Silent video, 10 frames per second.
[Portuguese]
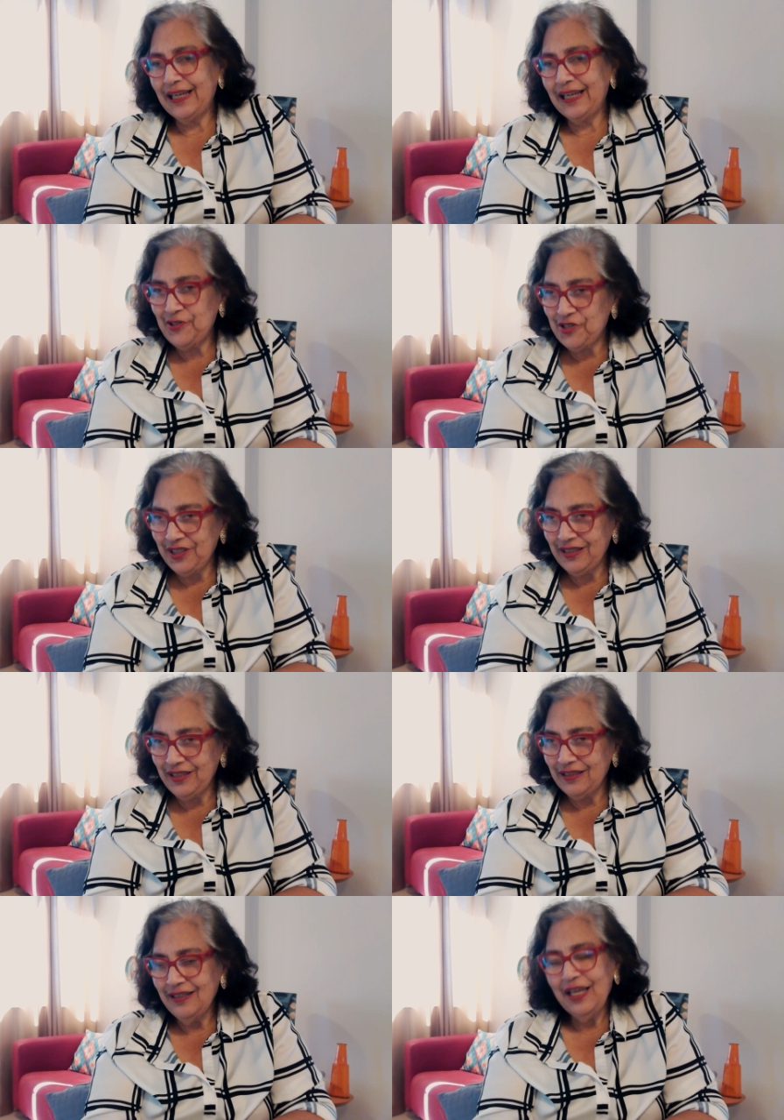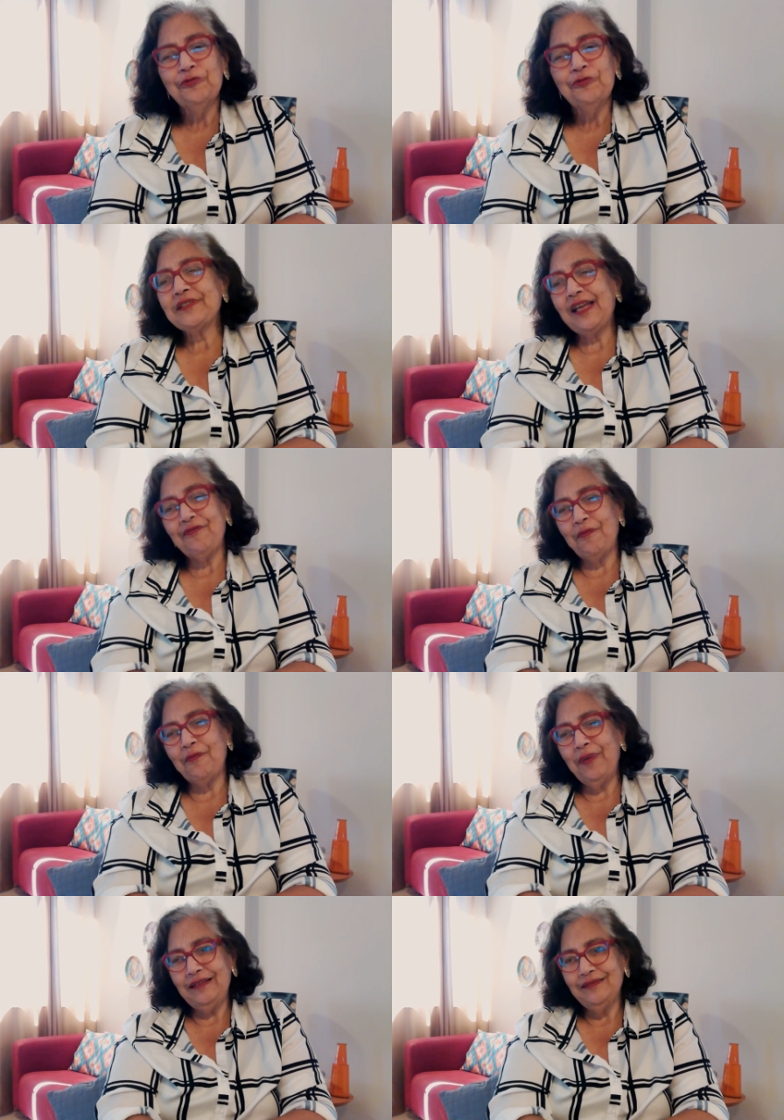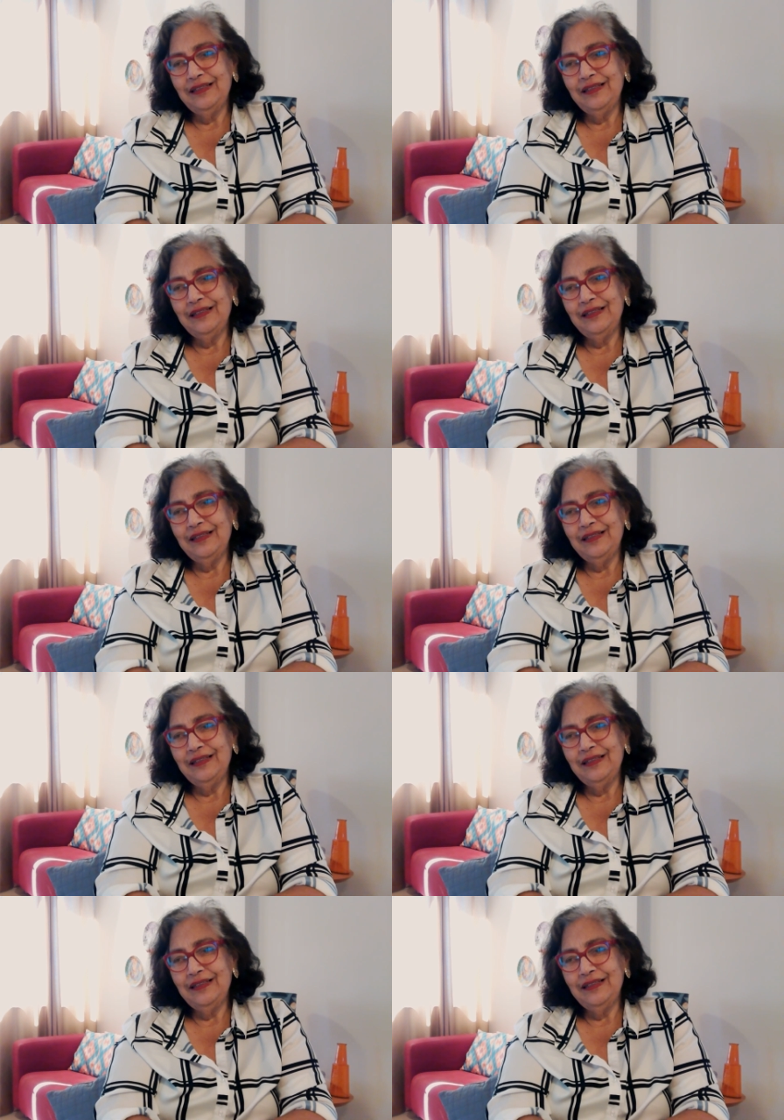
naquele dia eu não estava bem.